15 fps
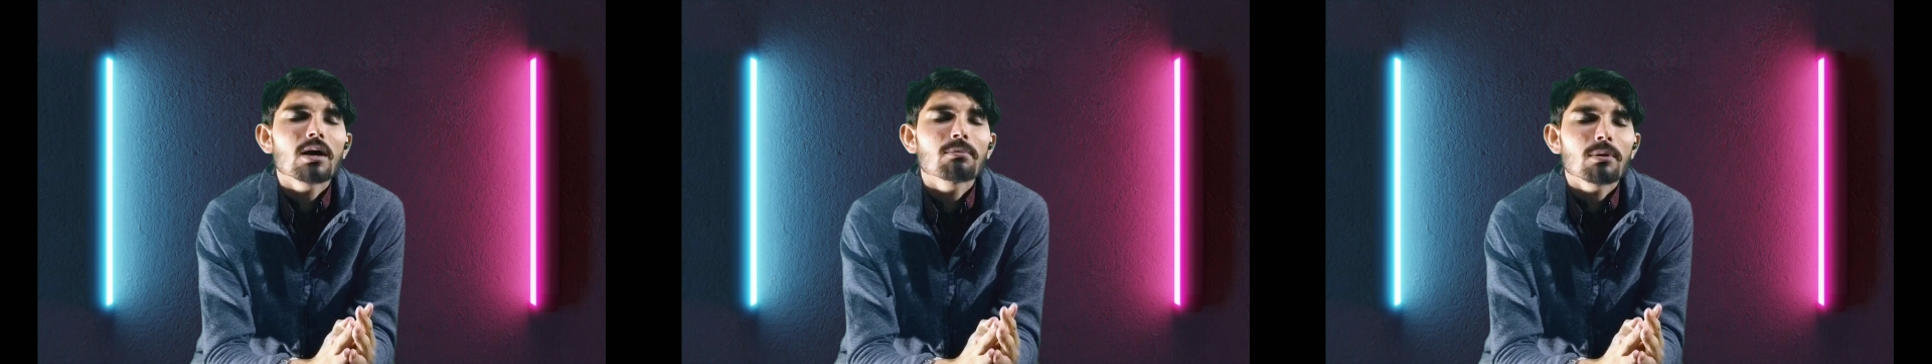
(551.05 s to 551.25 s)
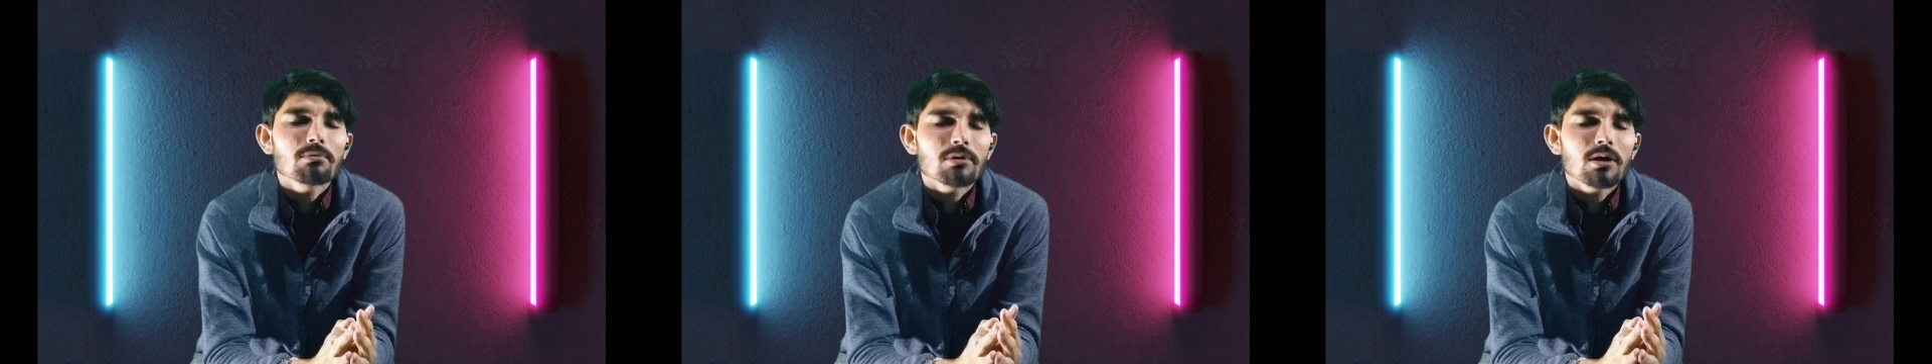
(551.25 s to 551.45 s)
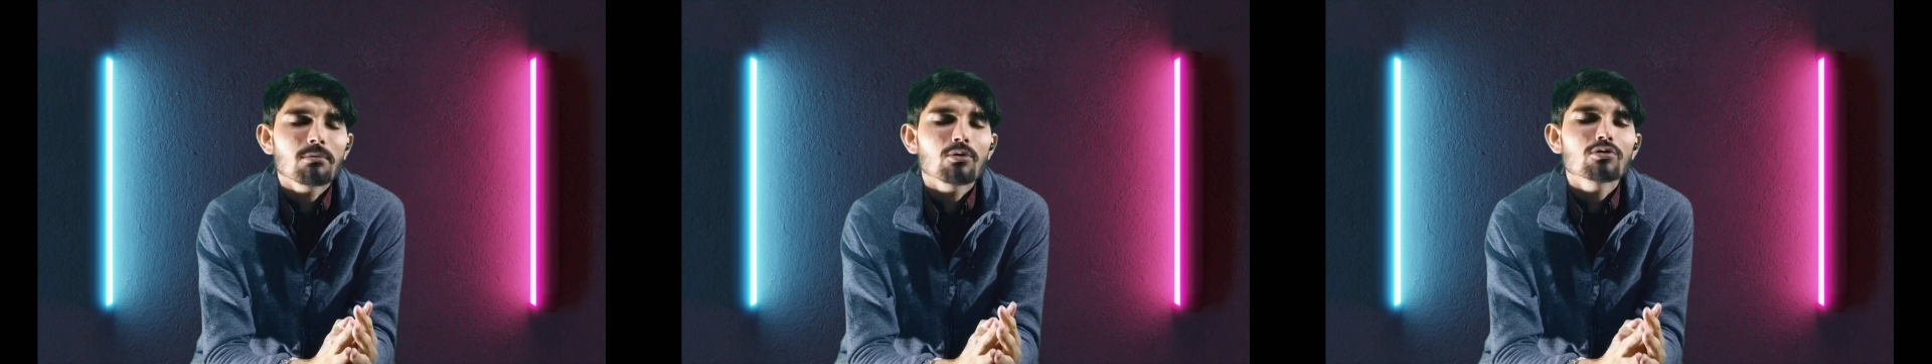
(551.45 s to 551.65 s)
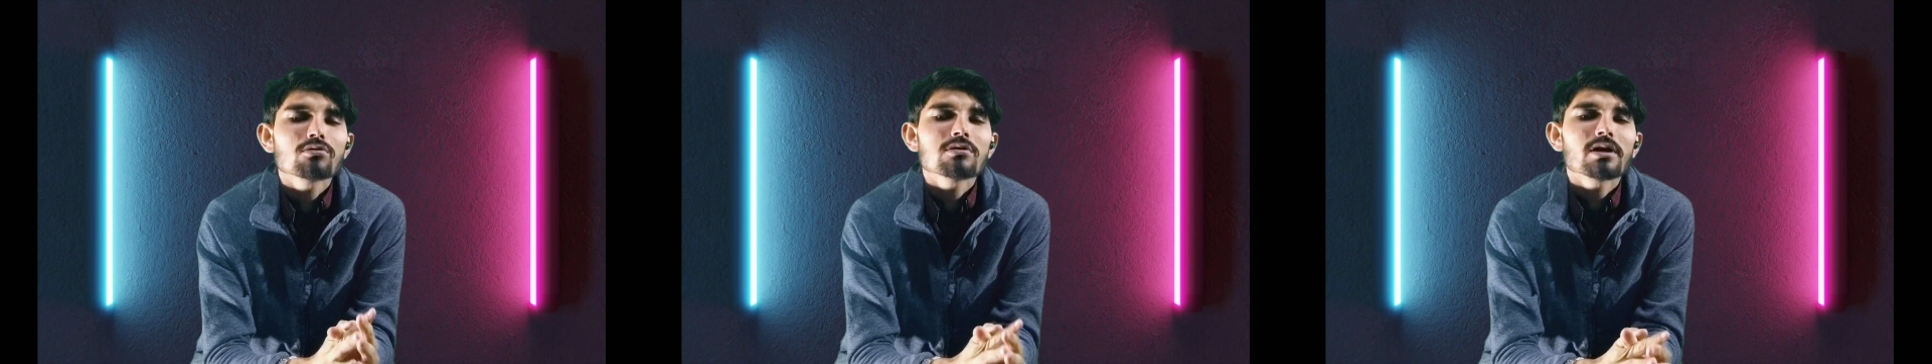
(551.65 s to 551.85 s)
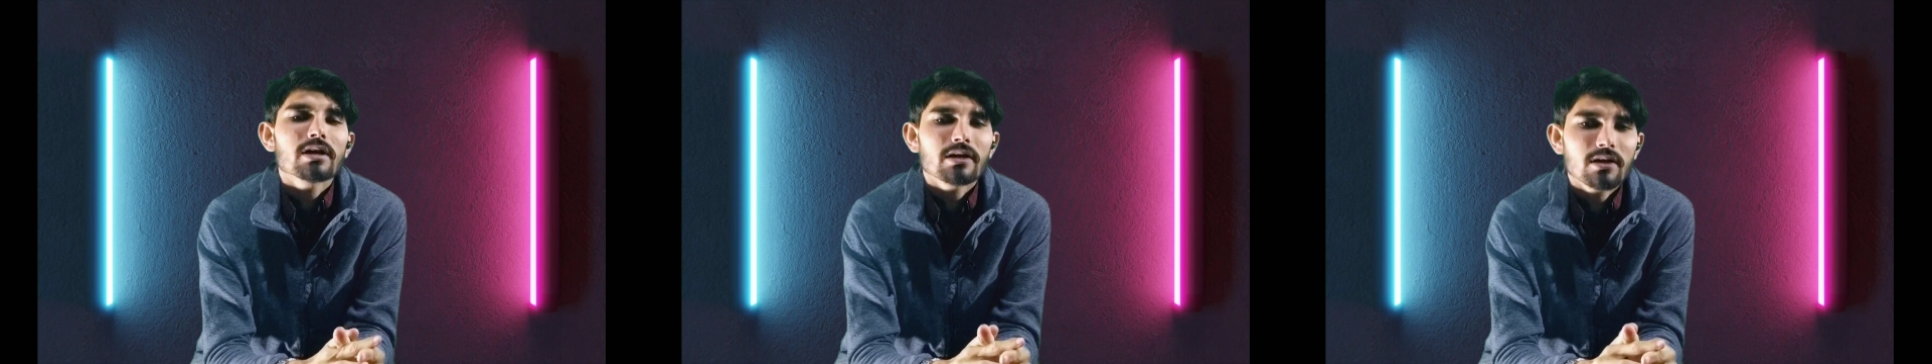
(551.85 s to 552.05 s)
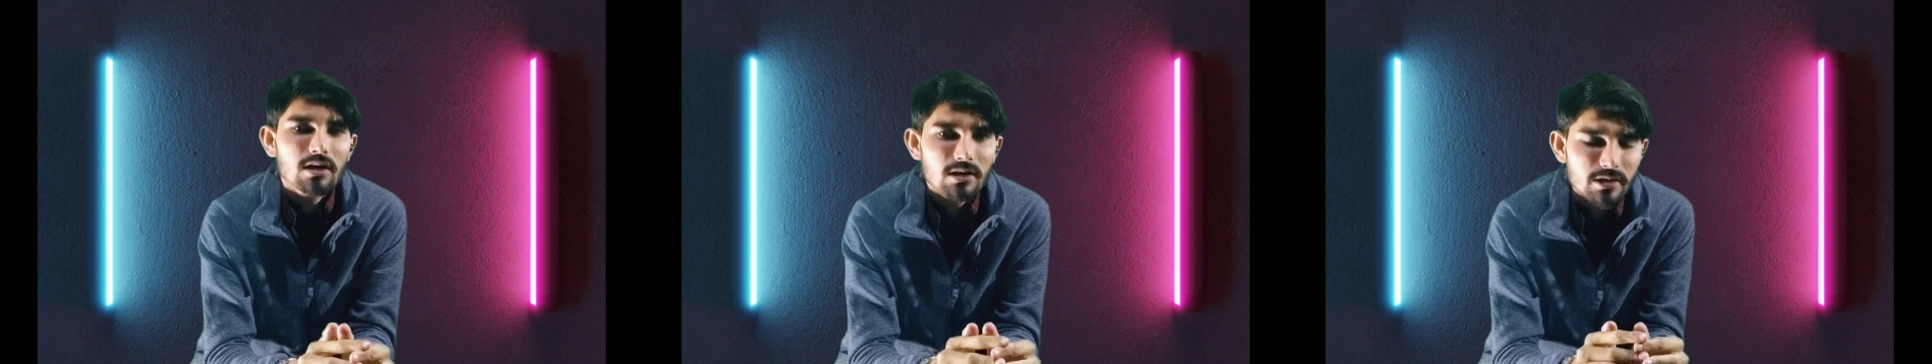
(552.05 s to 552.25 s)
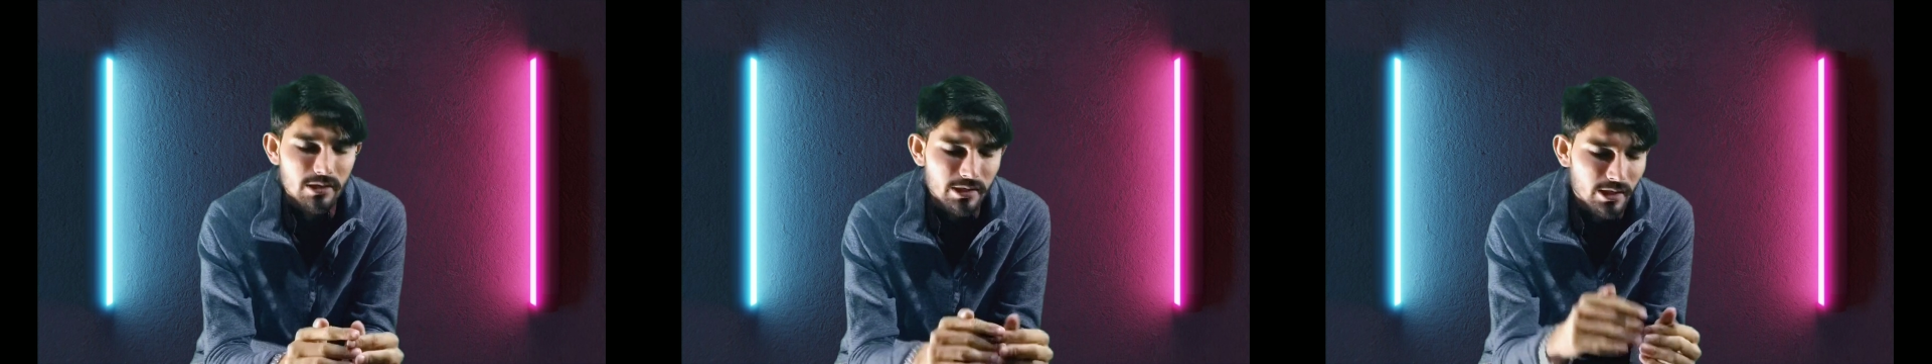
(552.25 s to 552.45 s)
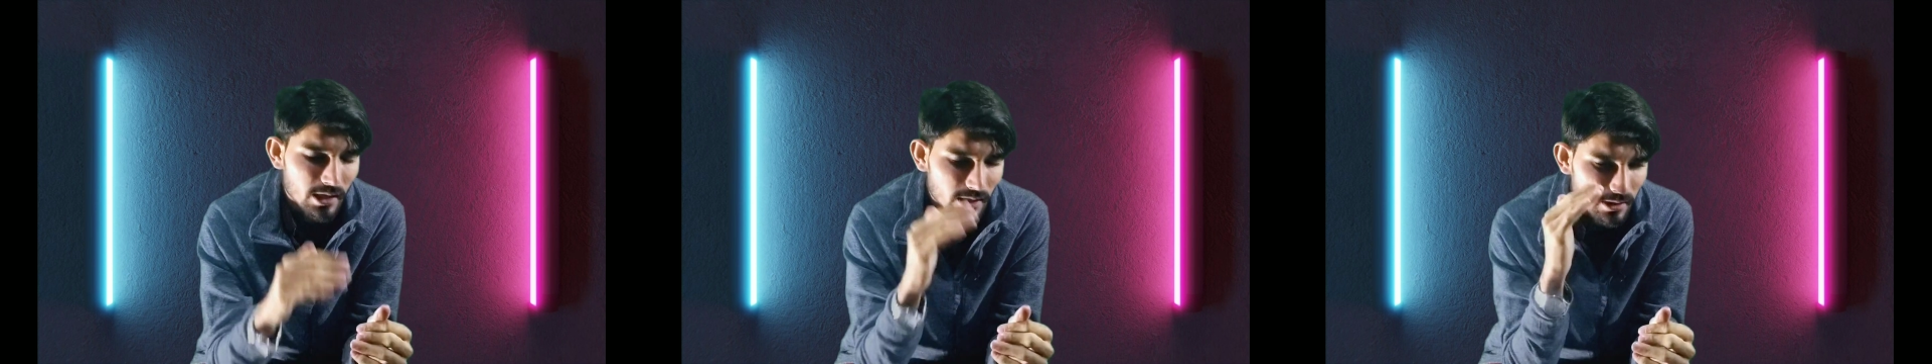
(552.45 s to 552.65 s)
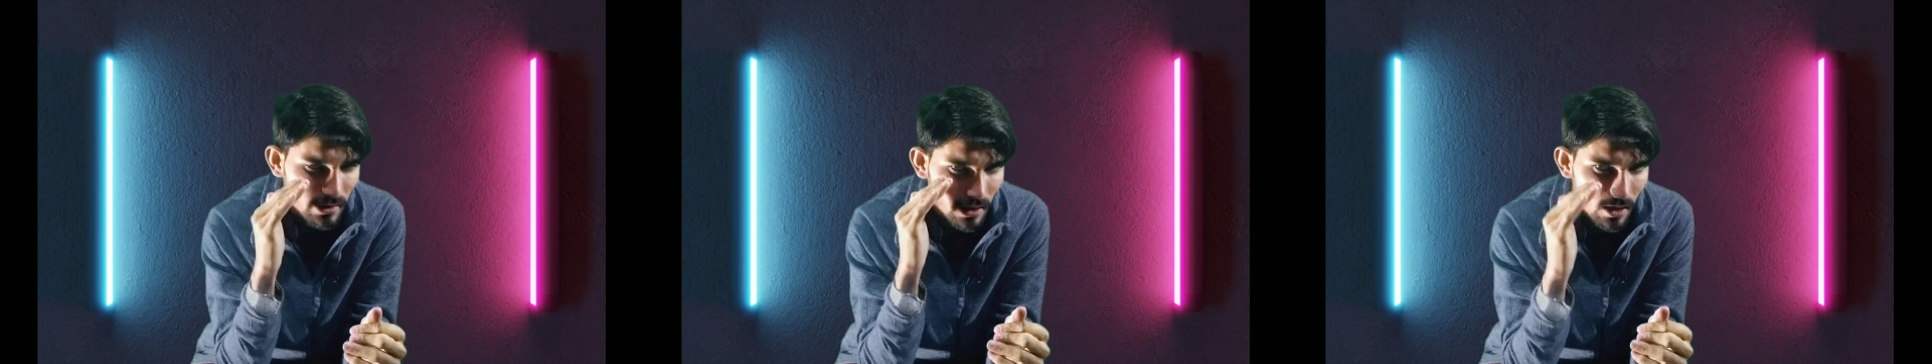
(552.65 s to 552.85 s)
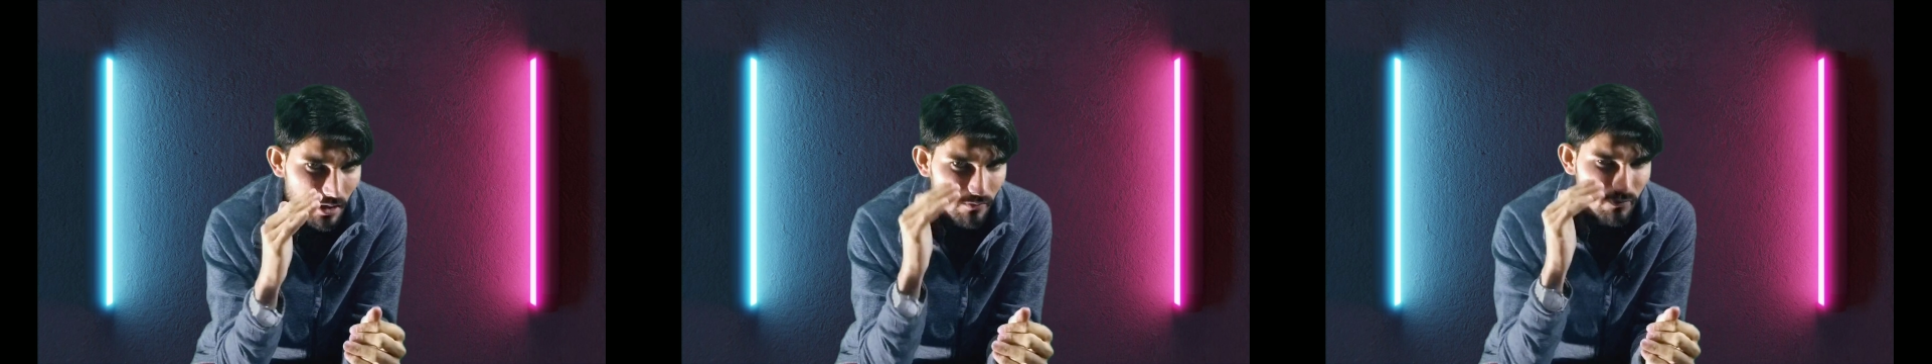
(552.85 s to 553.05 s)
आप अपना बहुत सारा ख्याल रखें
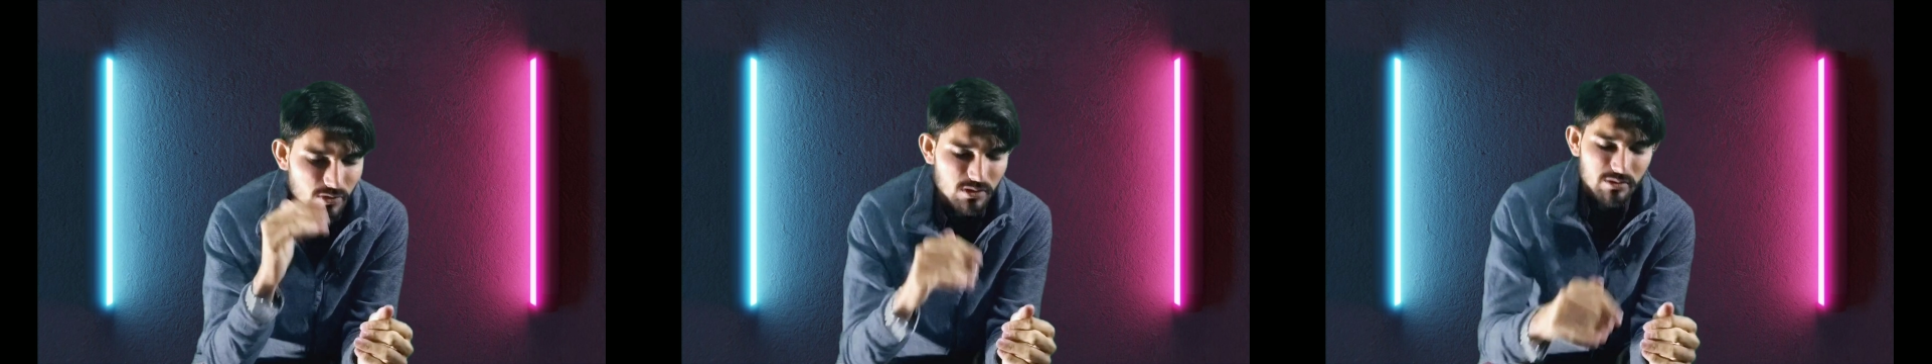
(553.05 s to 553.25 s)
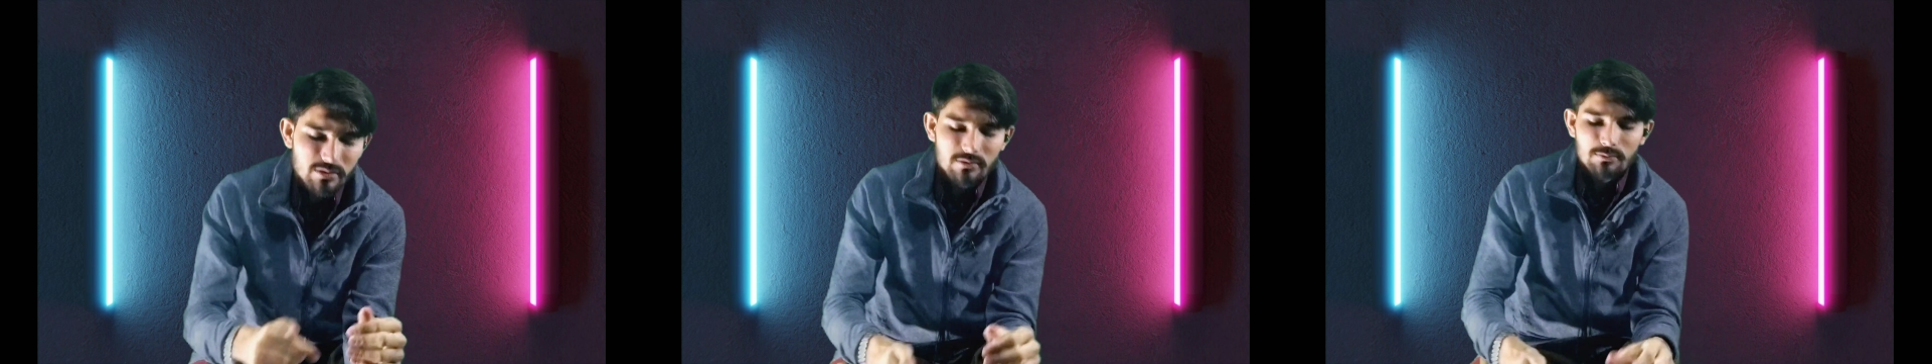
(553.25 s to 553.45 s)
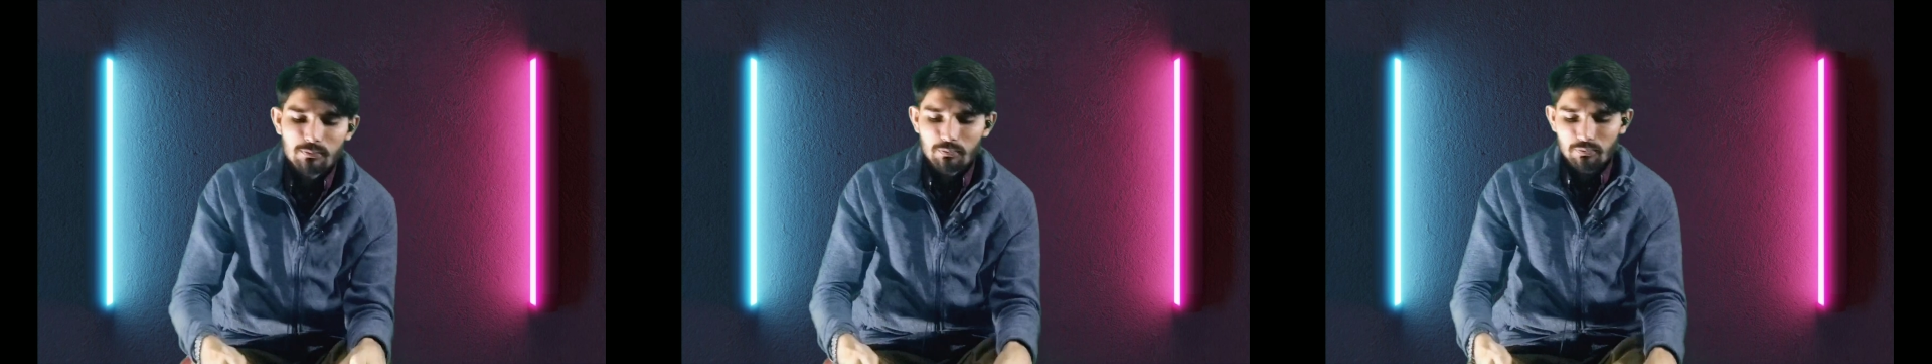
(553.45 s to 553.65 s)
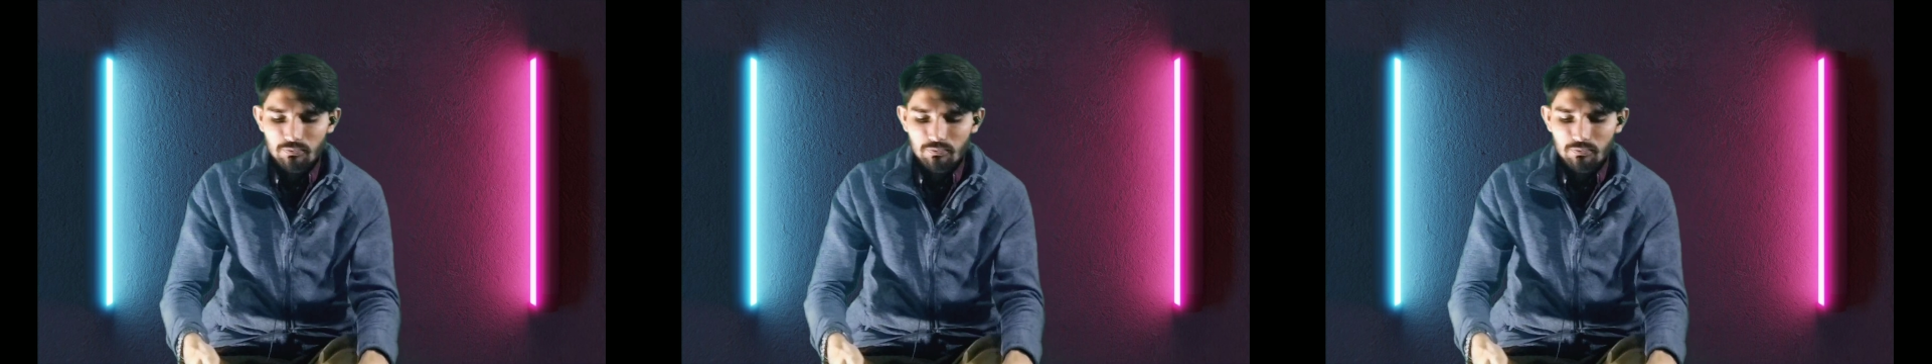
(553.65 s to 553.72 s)
अल्लाह हाफिज़